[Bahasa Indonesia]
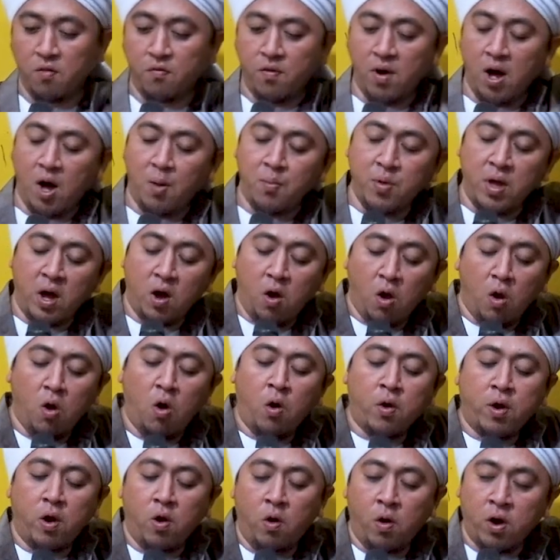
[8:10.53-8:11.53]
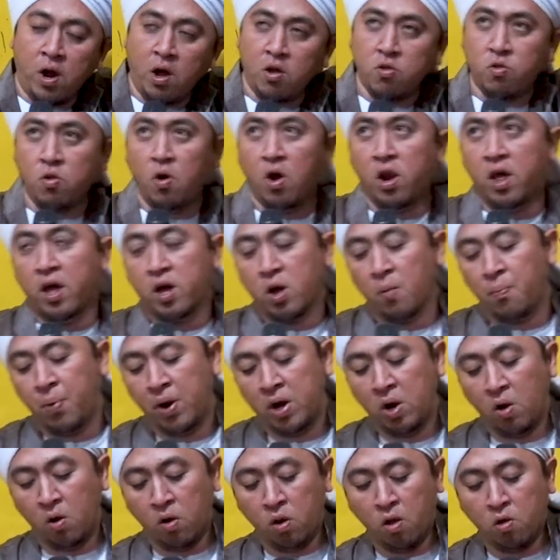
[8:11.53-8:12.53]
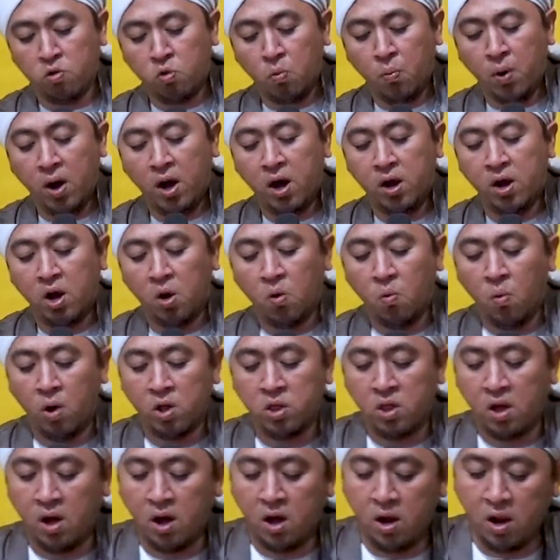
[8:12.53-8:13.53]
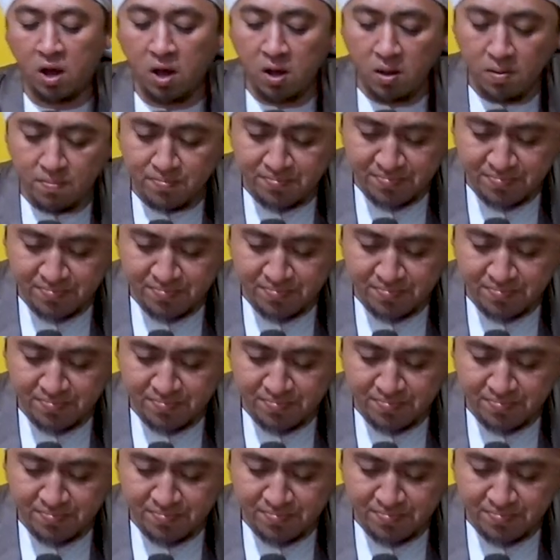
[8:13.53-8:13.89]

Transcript: Paham ya kalau orang-orang soleh kepada Allah Subhanahu wa taala